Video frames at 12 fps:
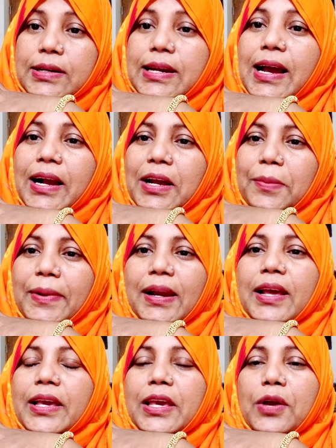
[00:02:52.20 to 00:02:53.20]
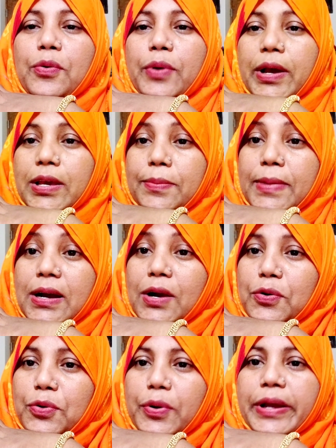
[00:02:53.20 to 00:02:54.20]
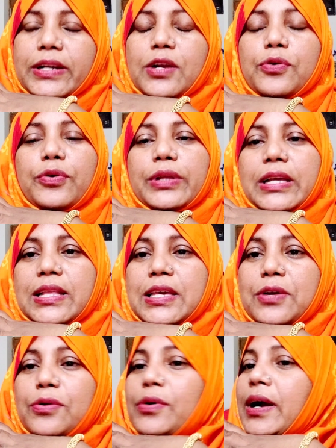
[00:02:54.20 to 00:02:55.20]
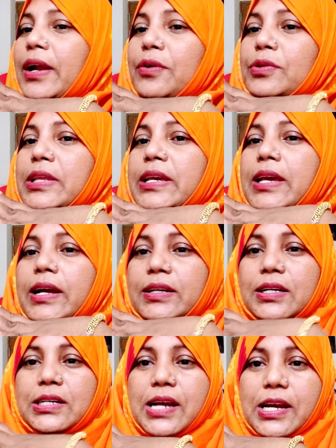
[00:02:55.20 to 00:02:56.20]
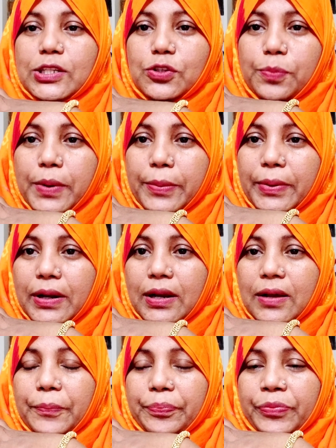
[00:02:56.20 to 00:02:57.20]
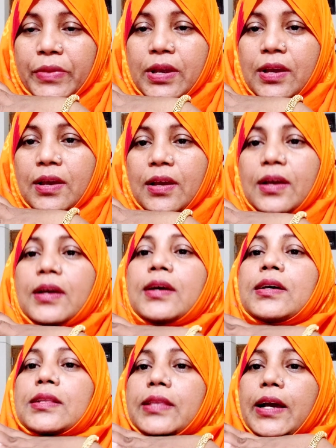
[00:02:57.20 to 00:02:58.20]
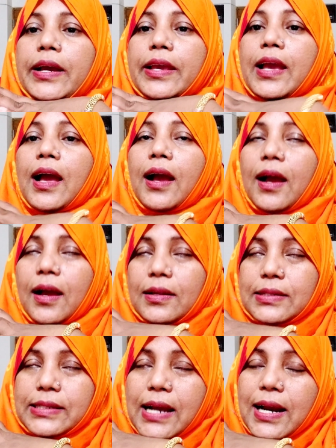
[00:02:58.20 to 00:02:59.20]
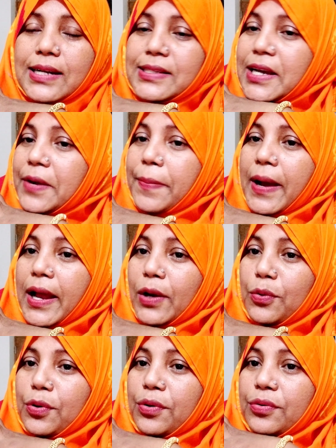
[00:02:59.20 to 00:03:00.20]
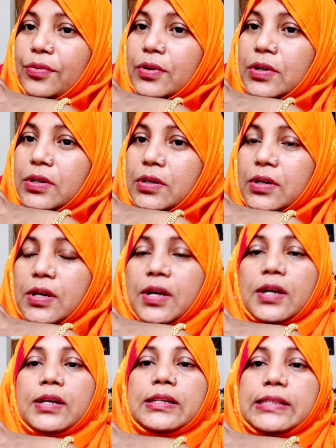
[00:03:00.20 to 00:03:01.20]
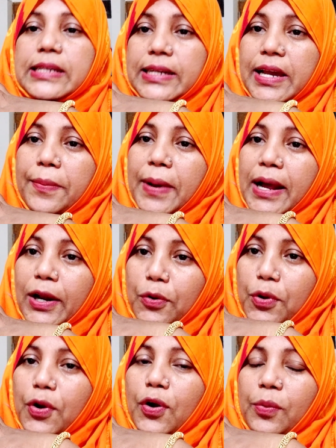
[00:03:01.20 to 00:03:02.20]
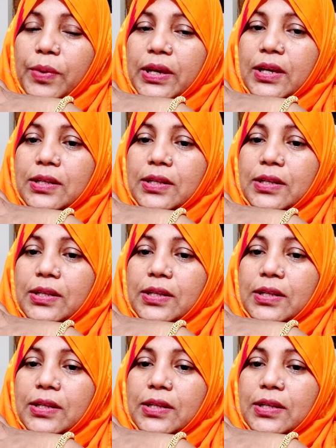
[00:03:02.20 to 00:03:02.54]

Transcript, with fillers: টাকার বেলায় কেউ নাই বা কোনো একটা কথা দিয়েও কারো থেকে একটা সাহায্য পাবেন না তাই যার যার ভালো যেটা ভালো হবে